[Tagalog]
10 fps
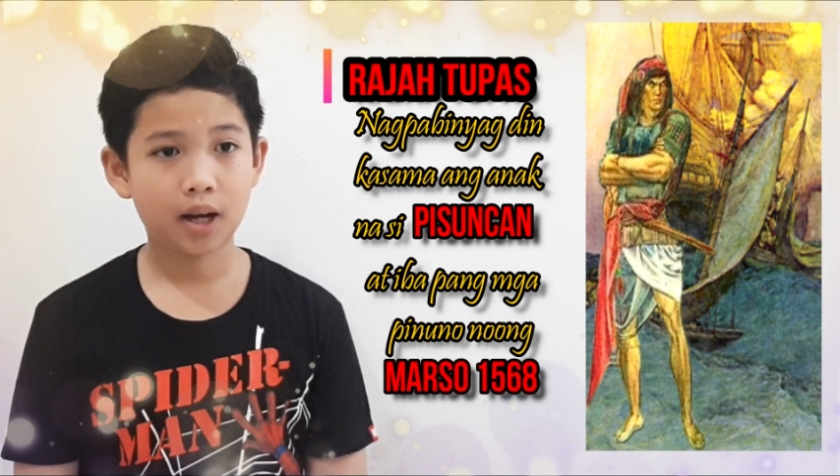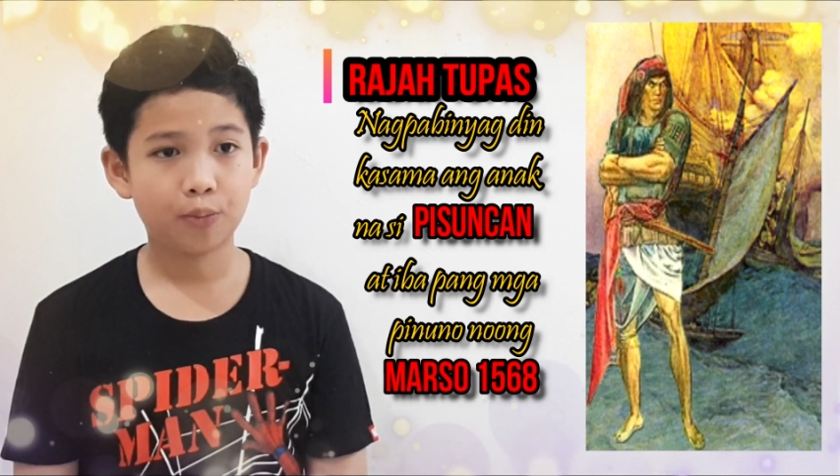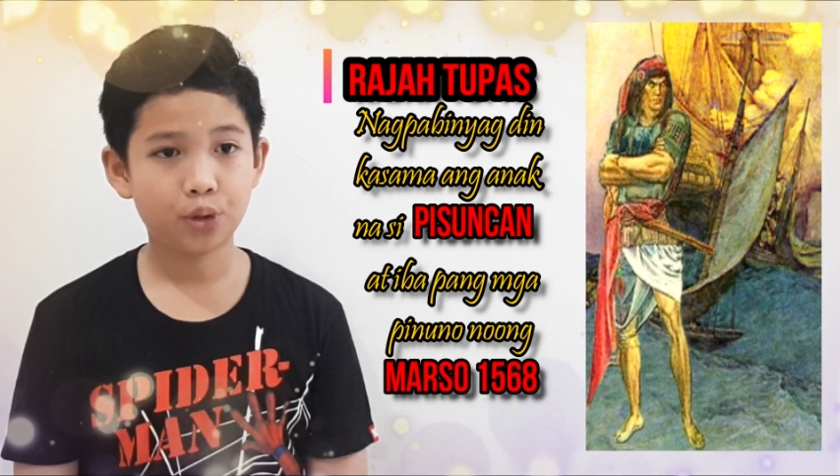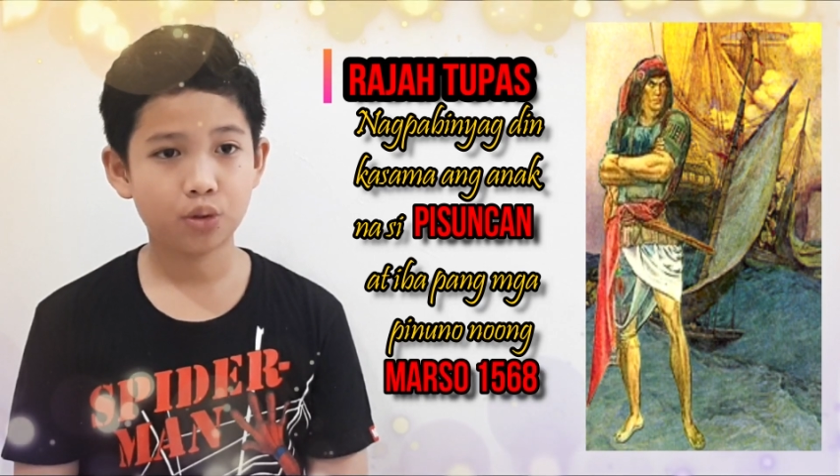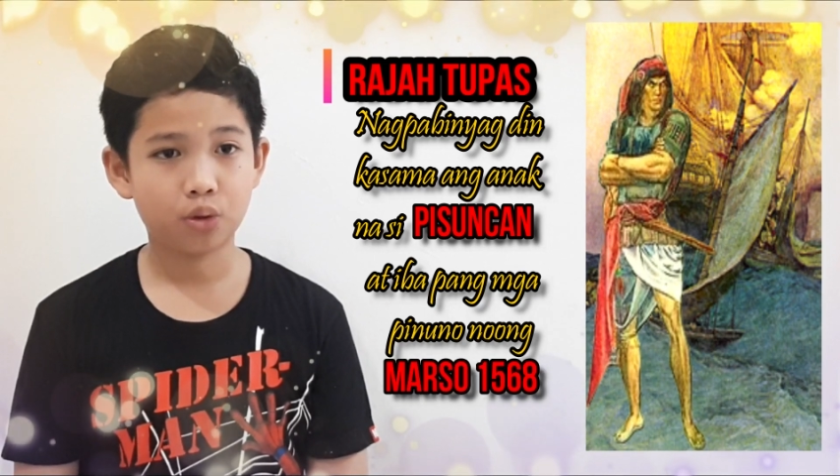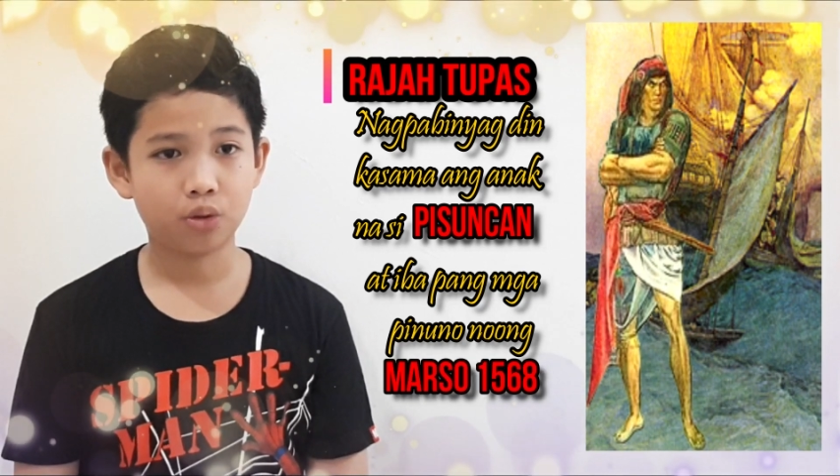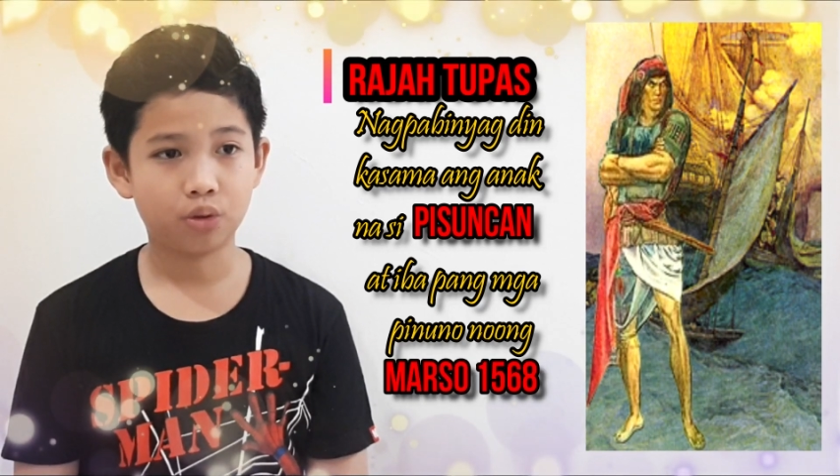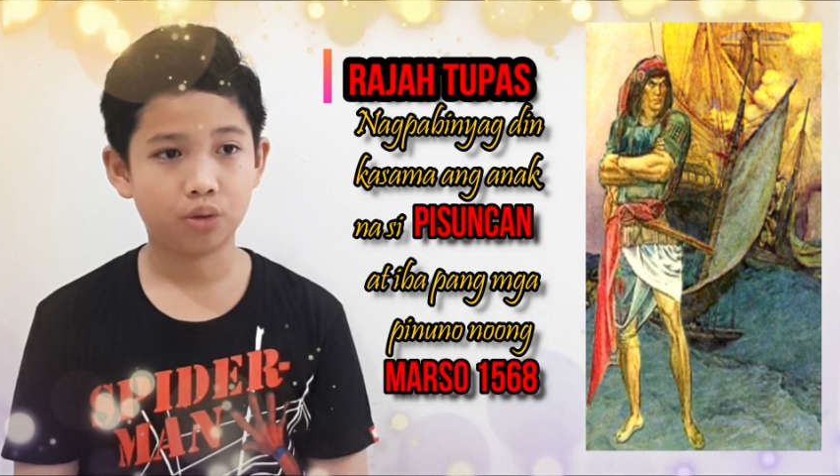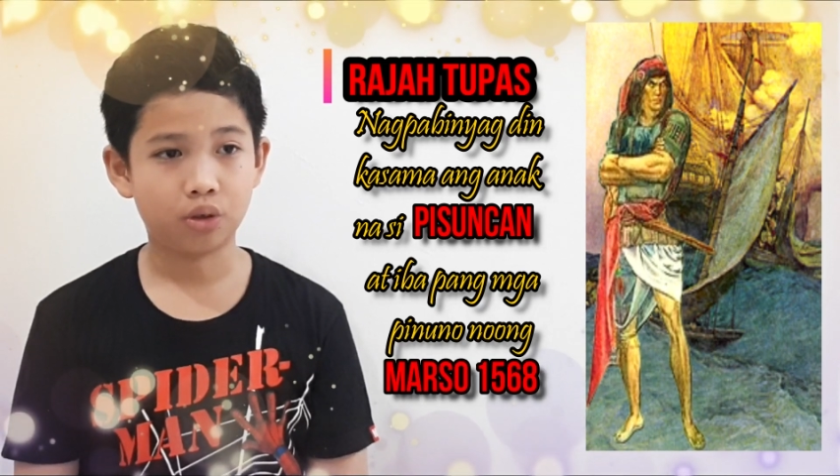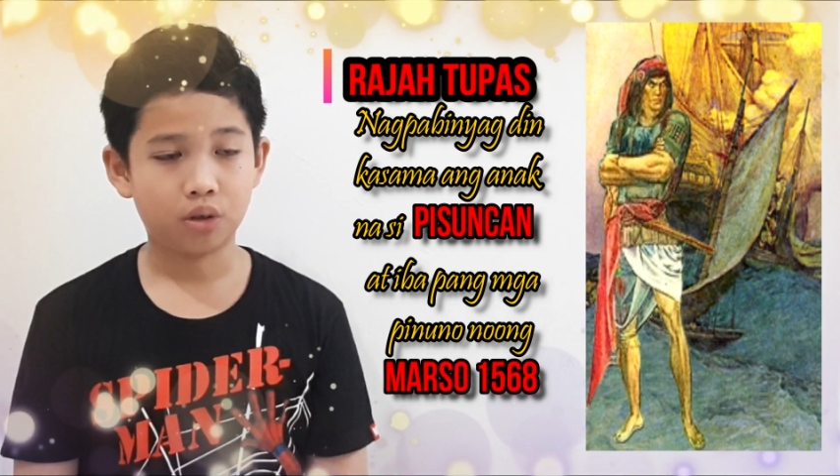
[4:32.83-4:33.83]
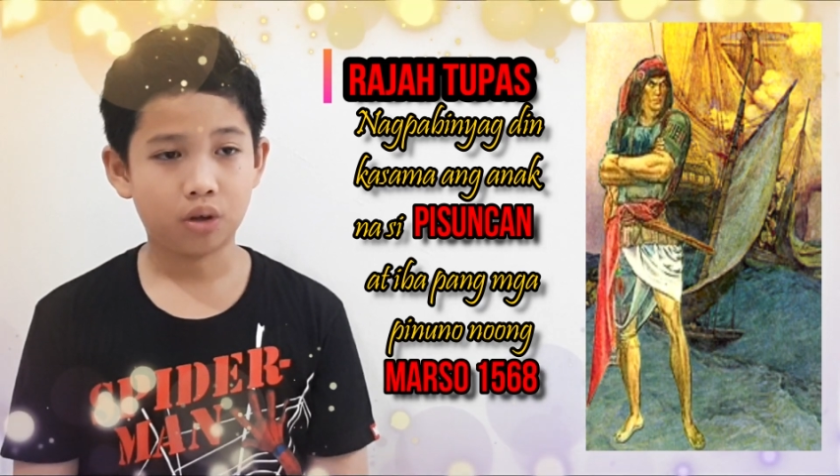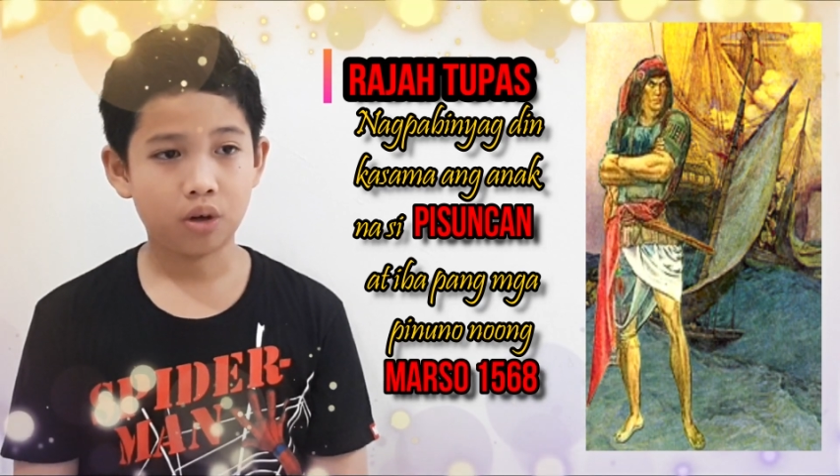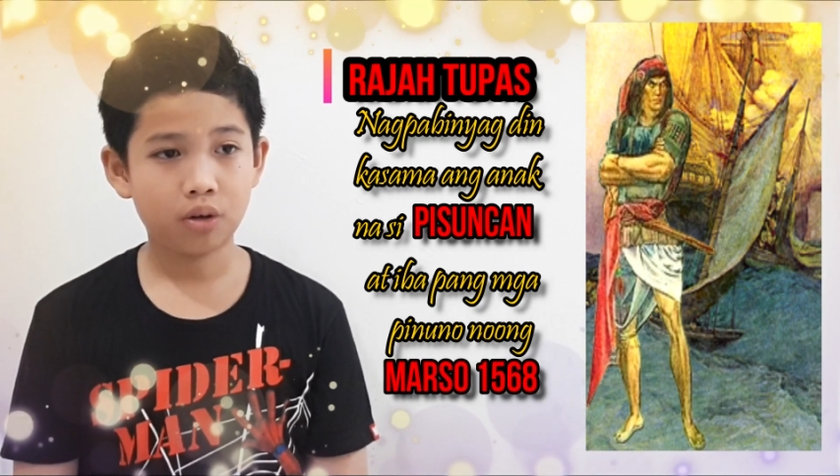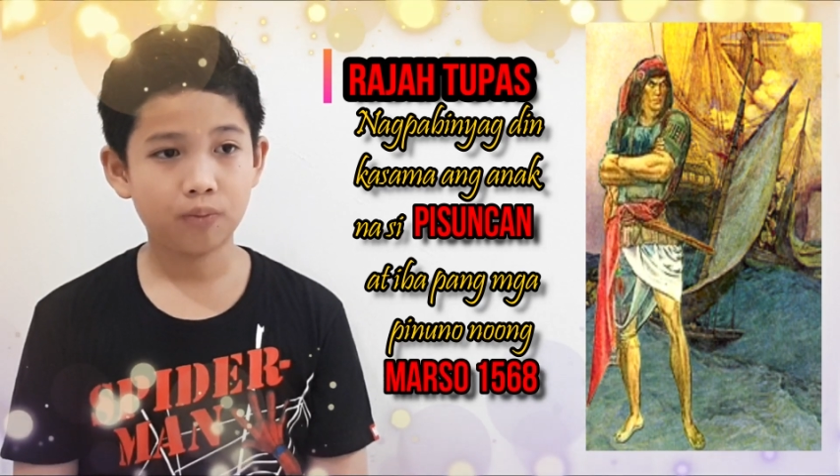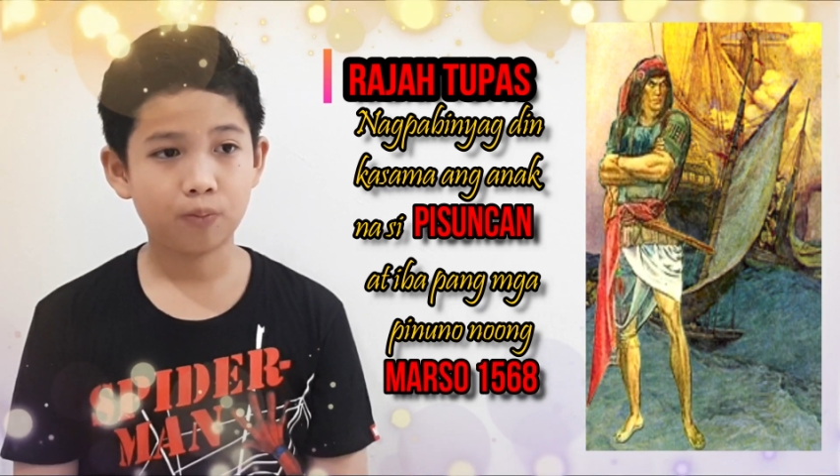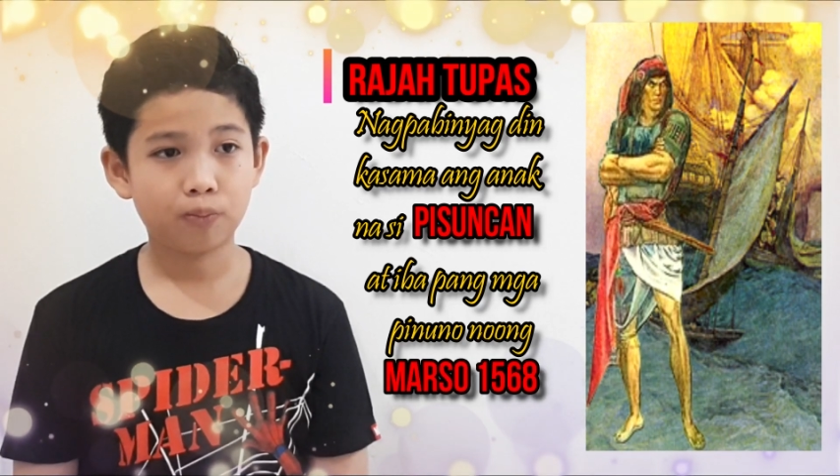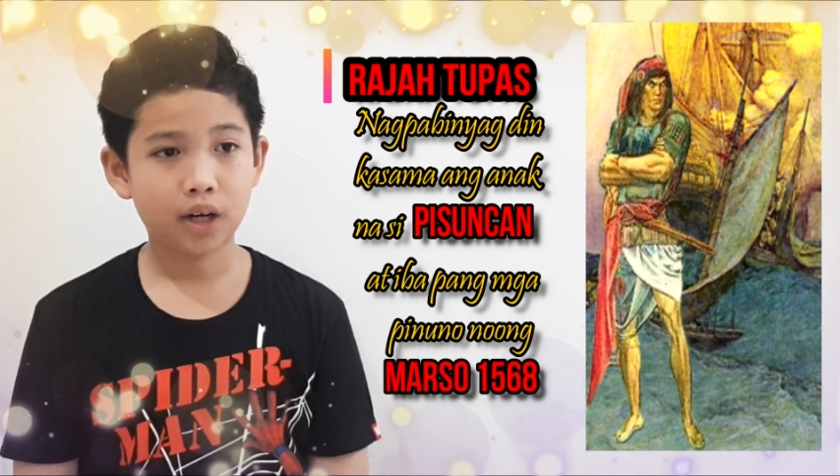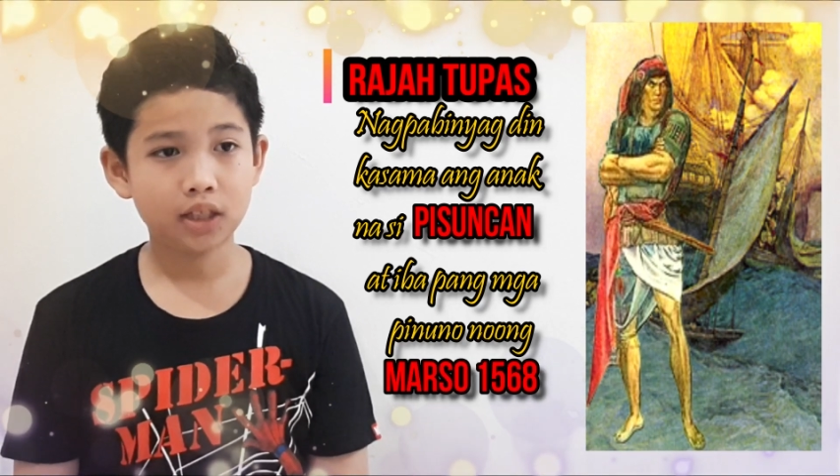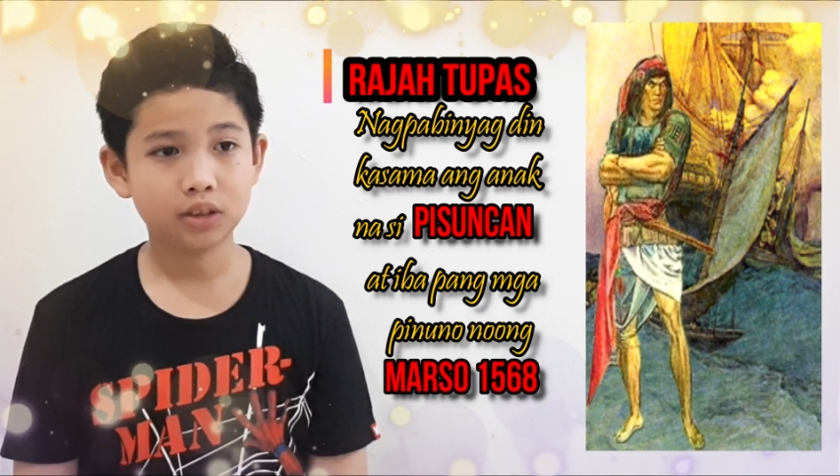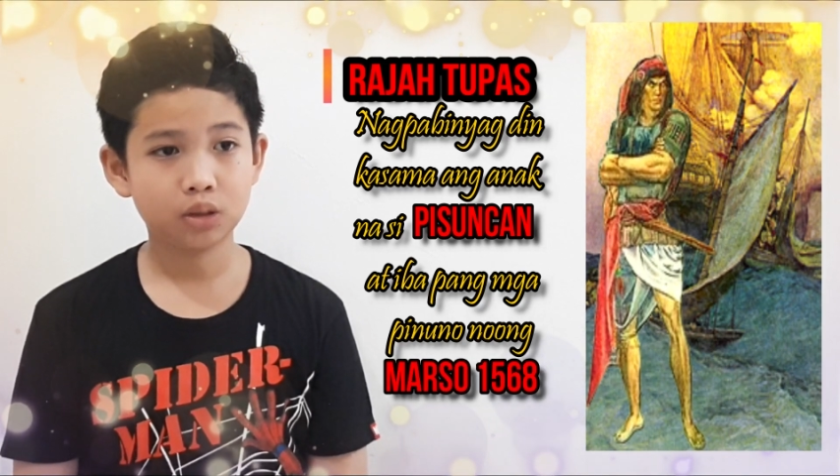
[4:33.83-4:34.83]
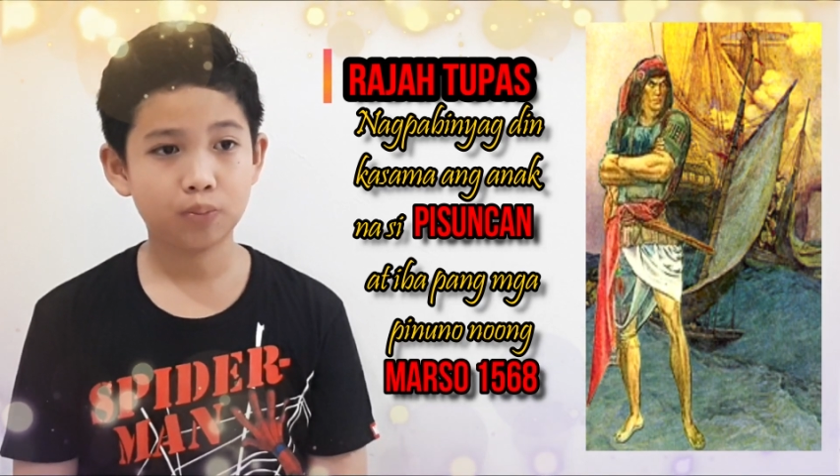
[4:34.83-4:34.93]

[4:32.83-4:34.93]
pinuno noong Marso